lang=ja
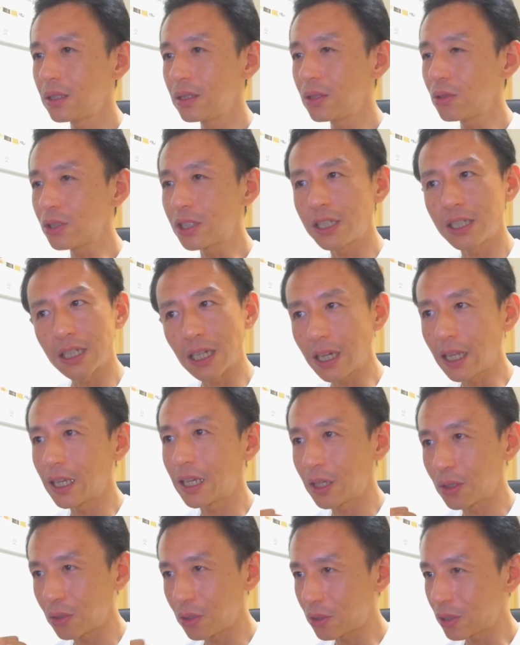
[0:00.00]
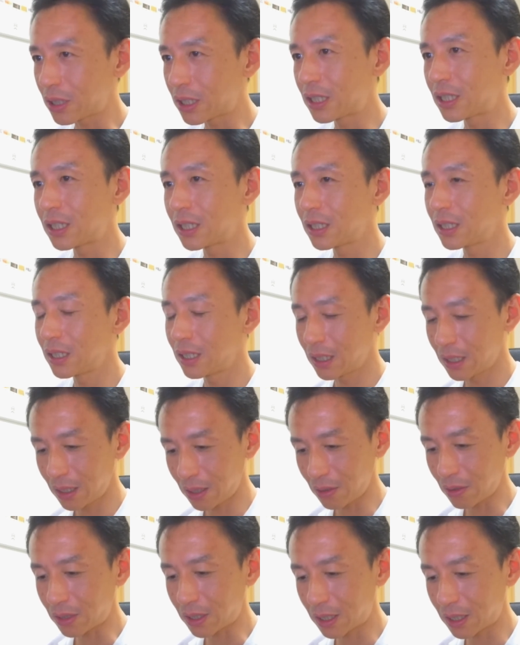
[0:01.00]
よしじゃないけどよし。
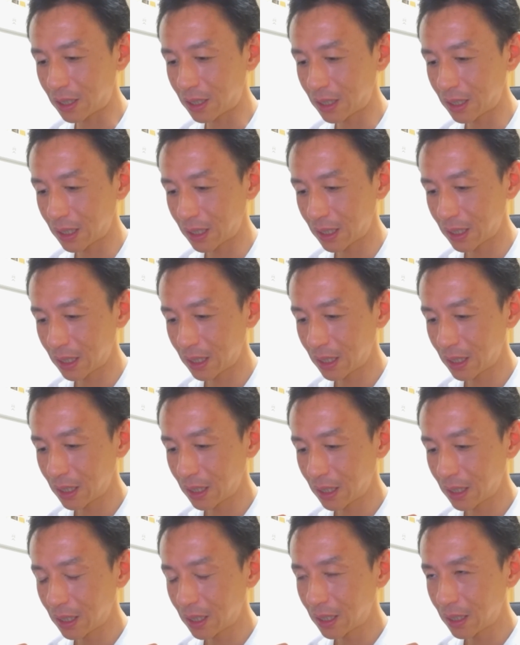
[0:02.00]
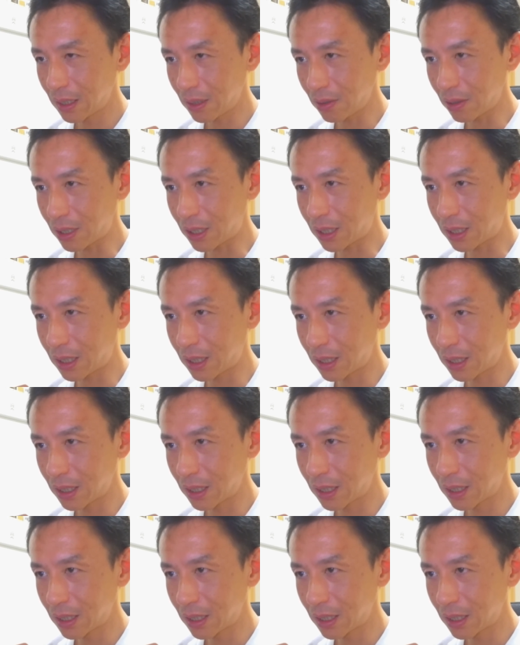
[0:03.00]
よし。よし。